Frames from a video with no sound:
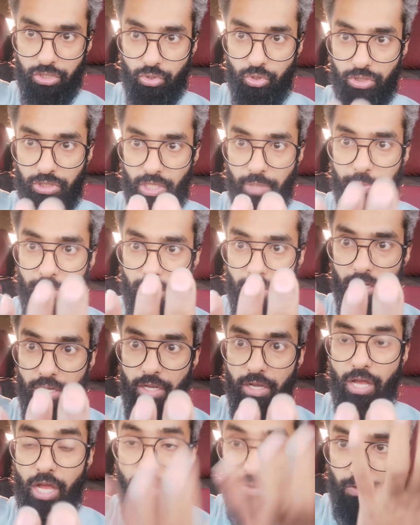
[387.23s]
इस चीज़ को इतना बड़ा
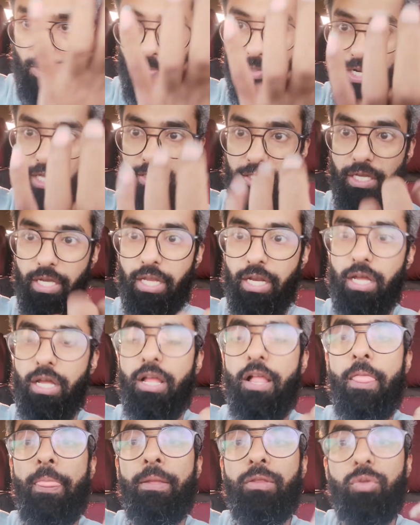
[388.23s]
हवा बना दिया गया ना
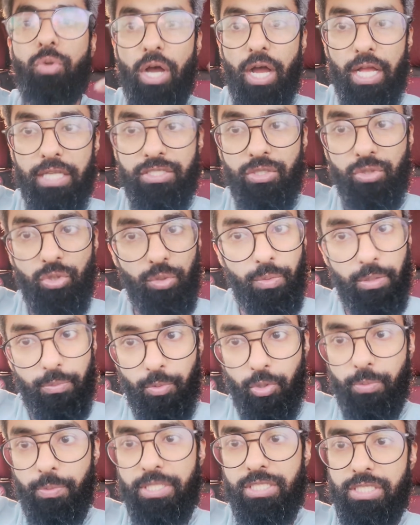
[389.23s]
तो आज के दौर
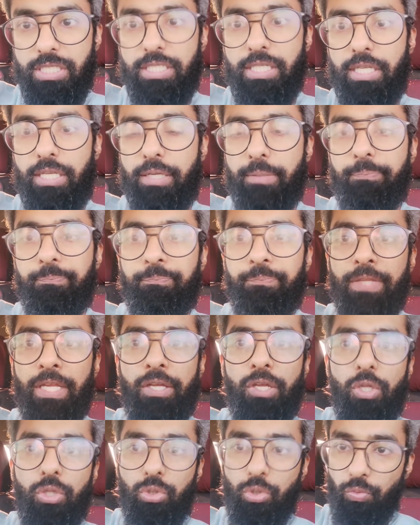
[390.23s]
में बहुत बड़ी चीज़ है ये
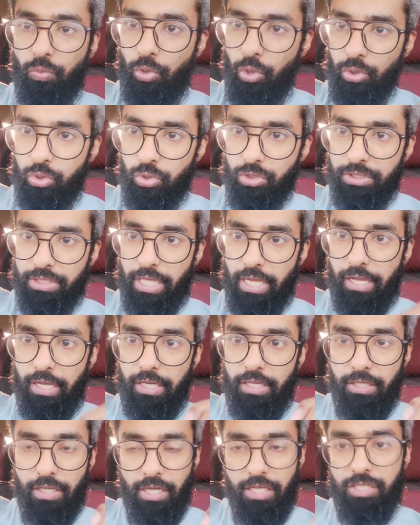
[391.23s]
तो वो जो उनसे
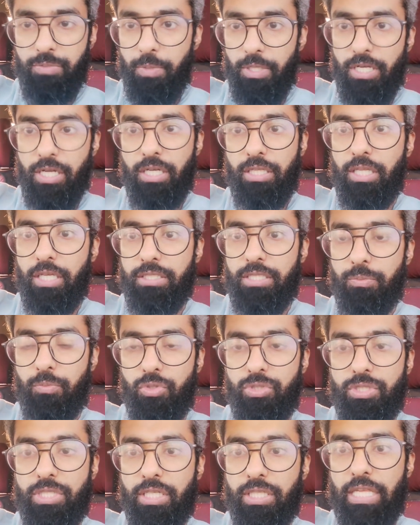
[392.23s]
हैं इंकरेजमेंट करते हैं
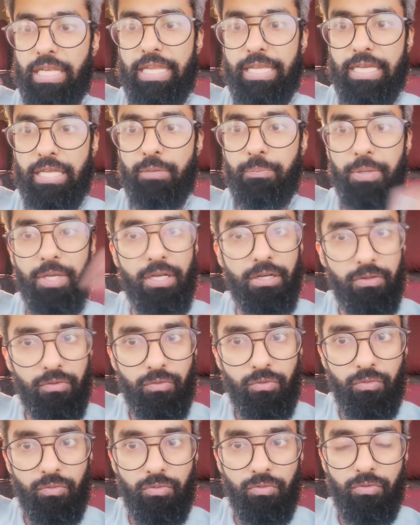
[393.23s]
सब कुछ करते हैं लेकिन फिर
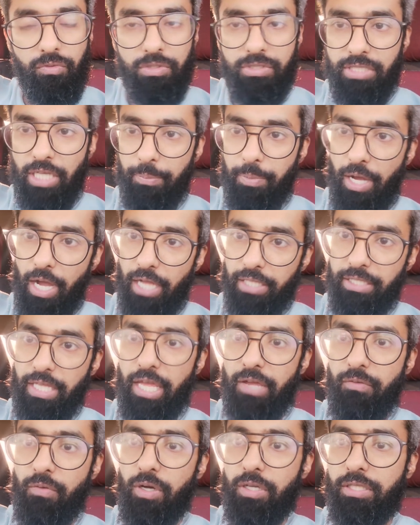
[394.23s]
जब
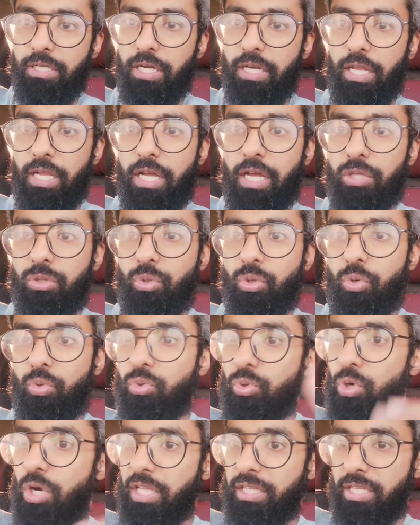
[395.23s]
आता है वक्त करने का तो
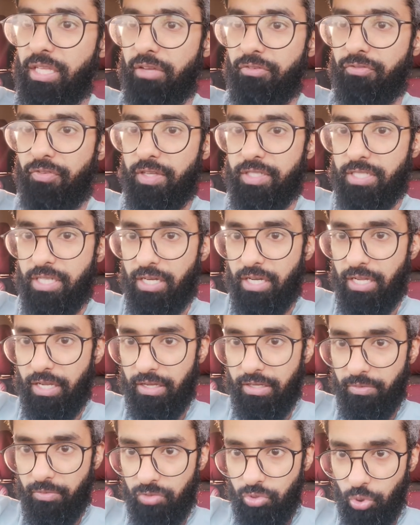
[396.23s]
उनको आते हैं फेस
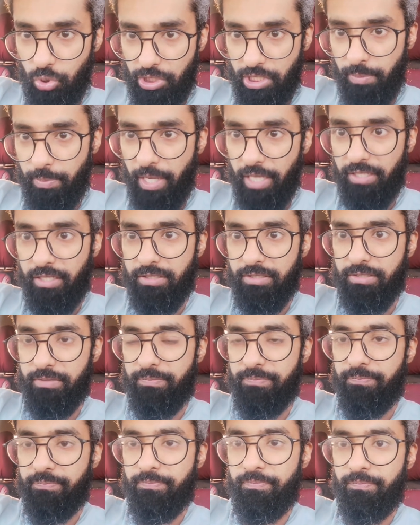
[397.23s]
करने सोशल बैरियर्स
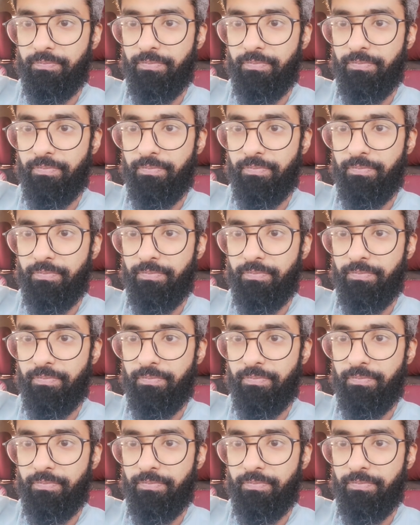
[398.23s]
